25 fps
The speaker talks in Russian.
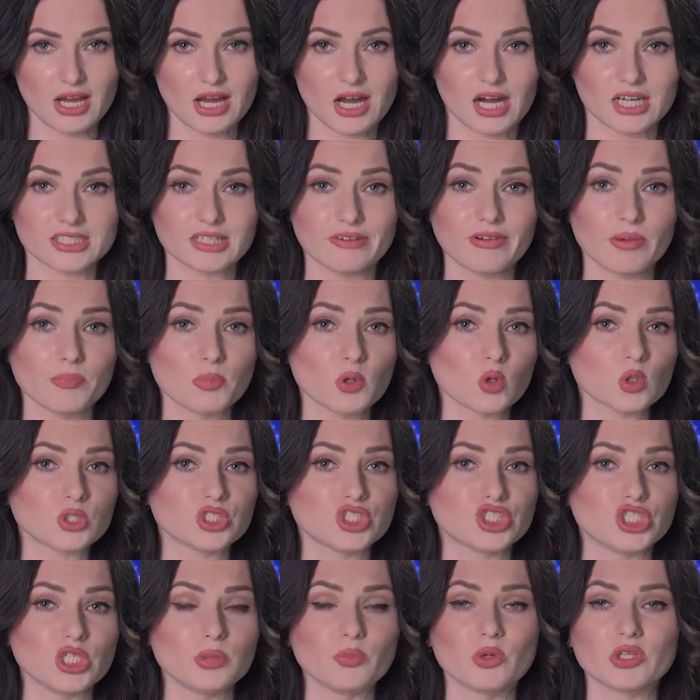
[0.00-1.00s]
А на
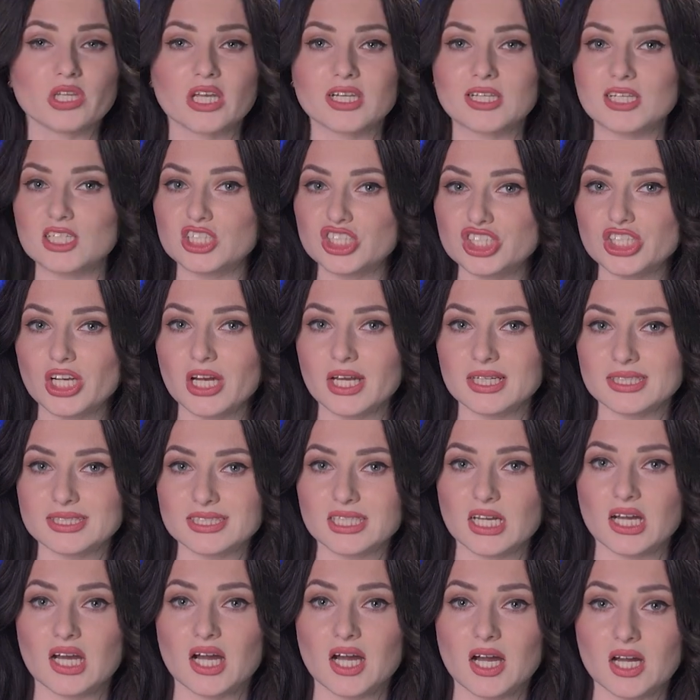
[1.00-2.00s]
вопрос, чем он
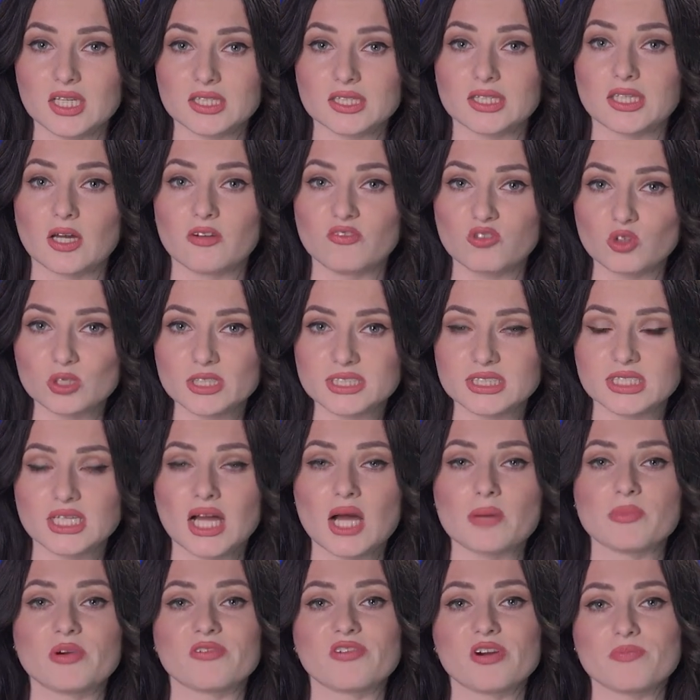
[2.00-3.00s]
отличается от того
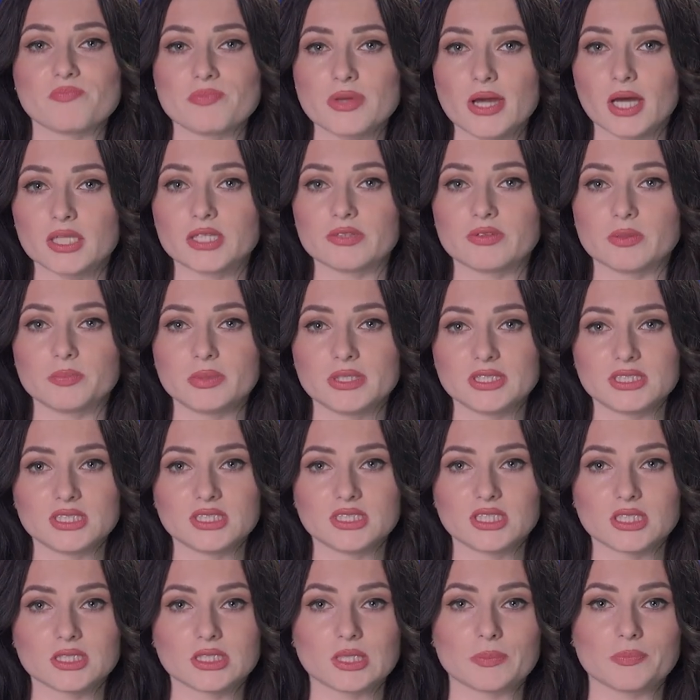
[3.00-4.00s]
самого пятого
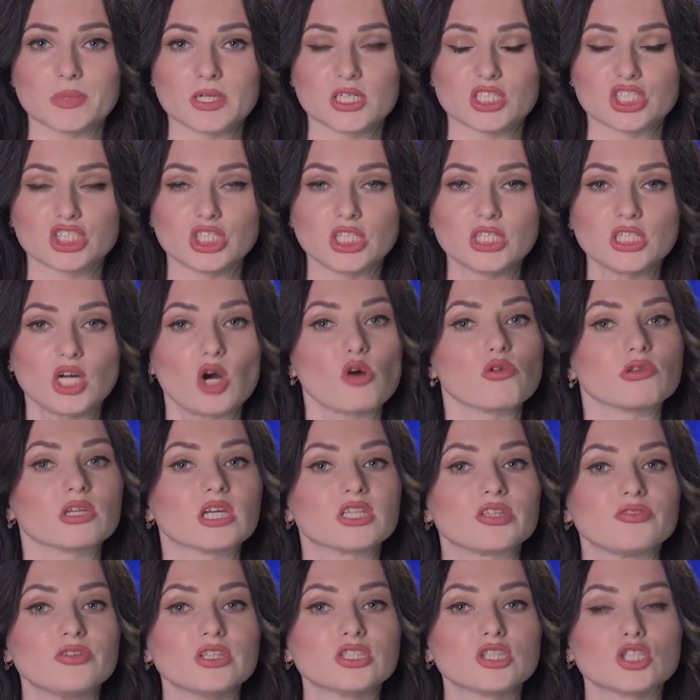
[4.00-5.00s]
президента Порошенко, он
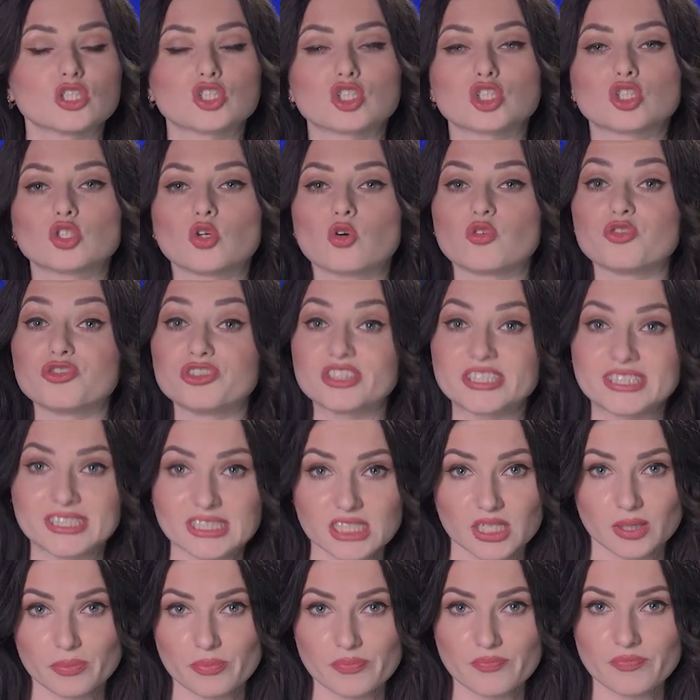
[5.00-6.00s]
ответил, что
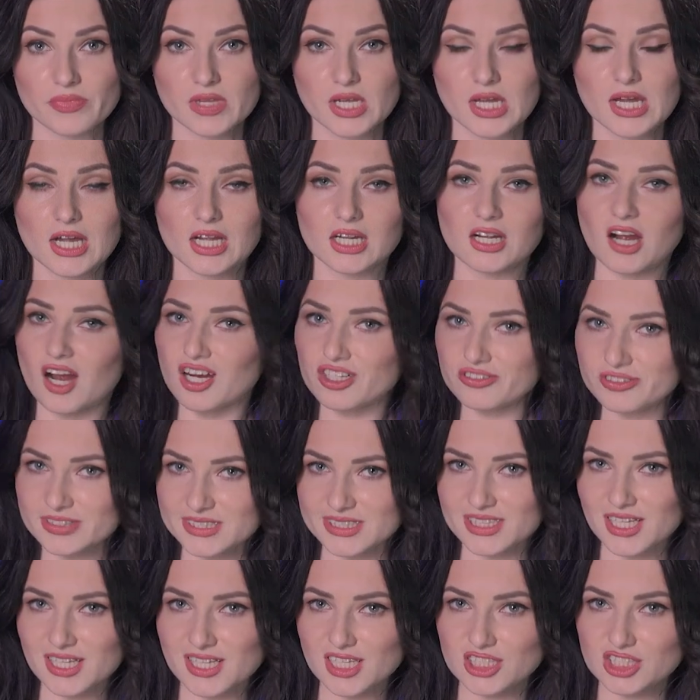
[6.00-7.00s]
всем. Как
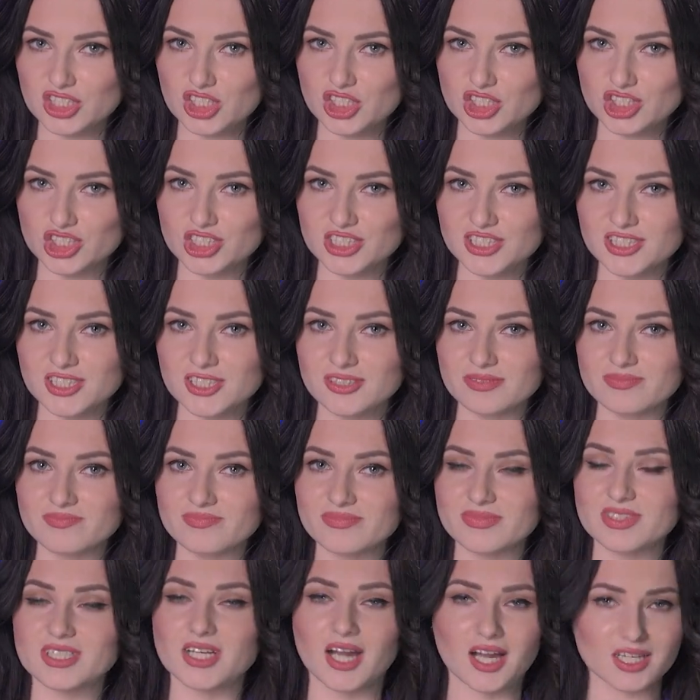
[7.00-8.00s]
физиологически,
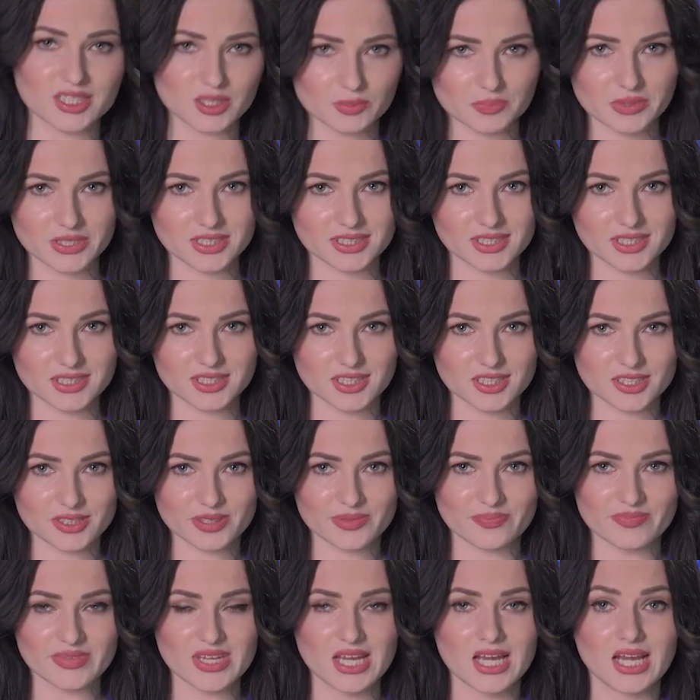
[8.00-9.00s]
как и
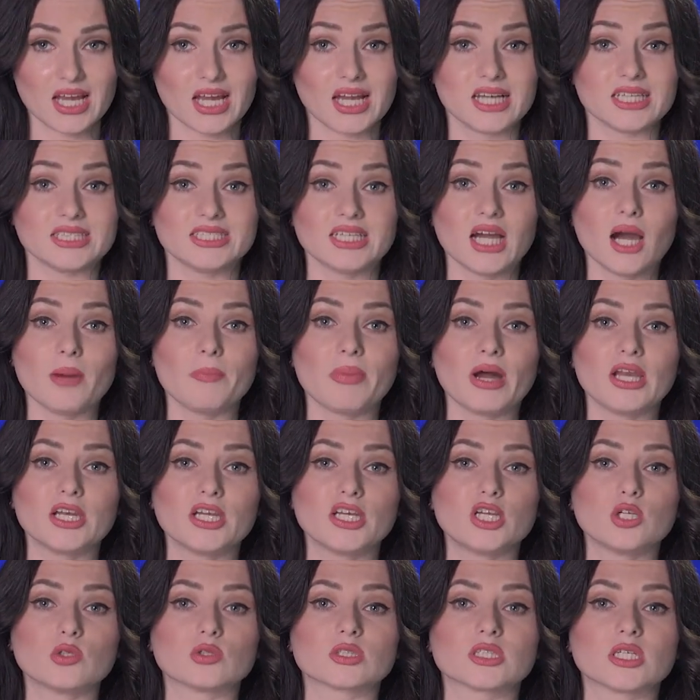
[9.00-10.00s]
президент. Я
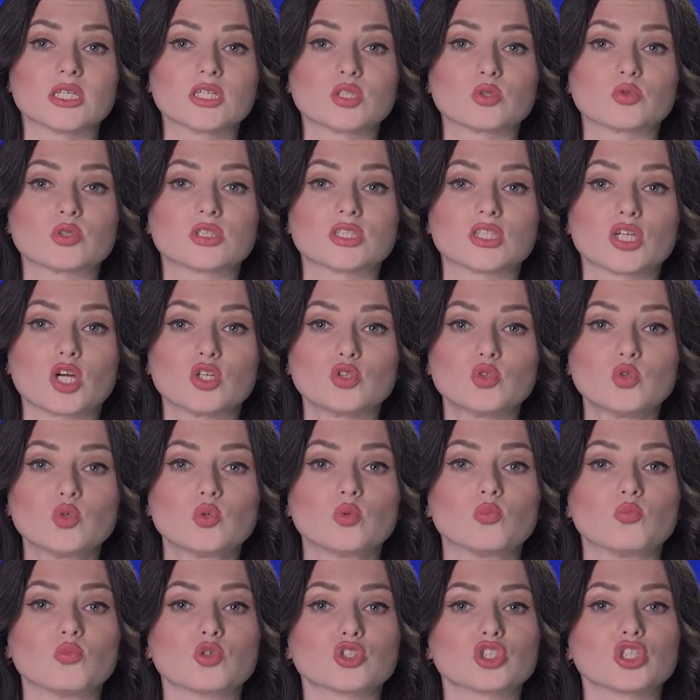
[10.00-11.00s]
болею за эту страну,
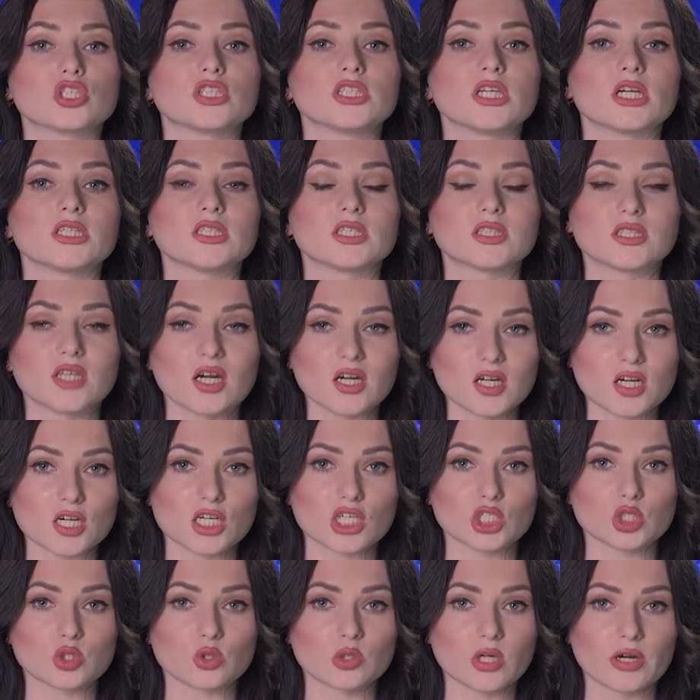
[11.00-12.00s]
может, я не так
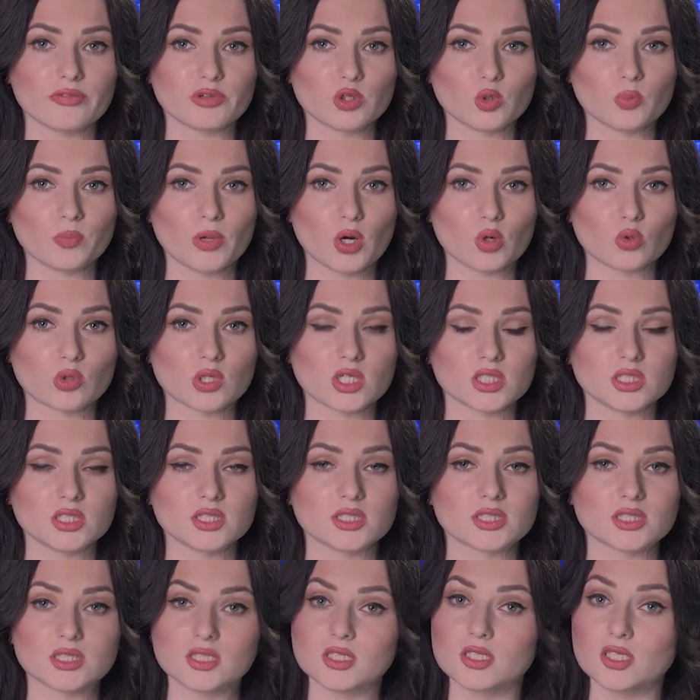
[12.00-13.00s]
хорошо говорю
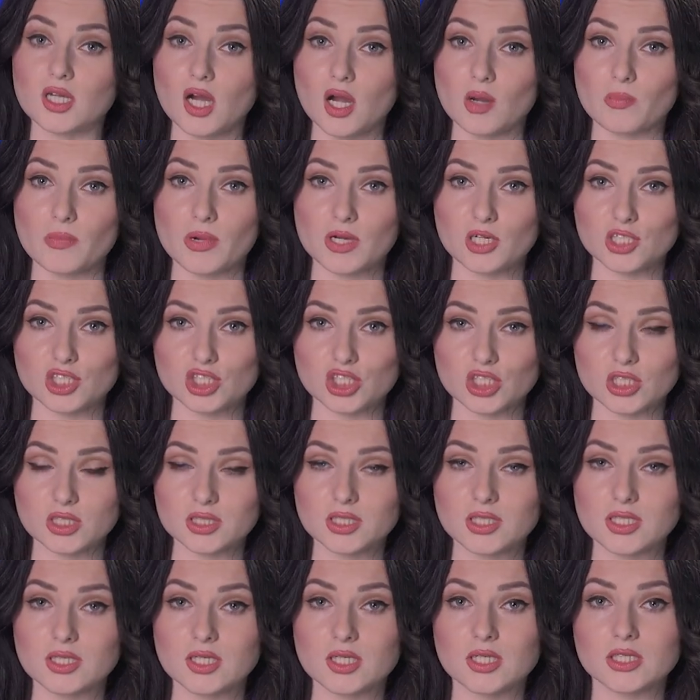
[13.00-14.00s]
по-украински, как
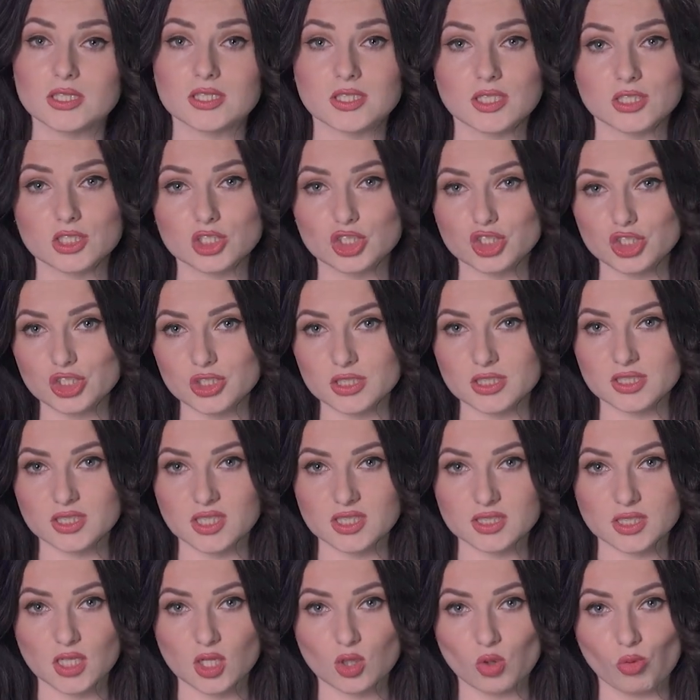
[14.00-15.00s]
Порошенко, иронично
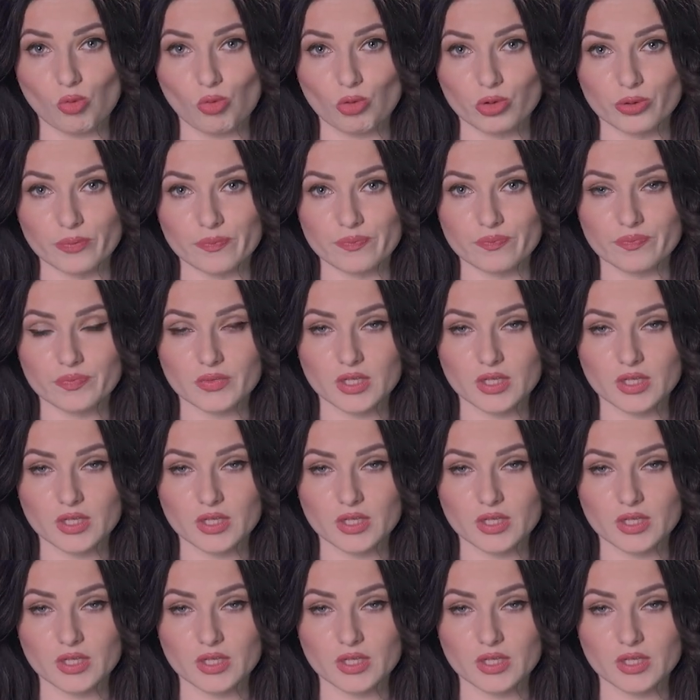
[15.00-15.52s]
сказал он.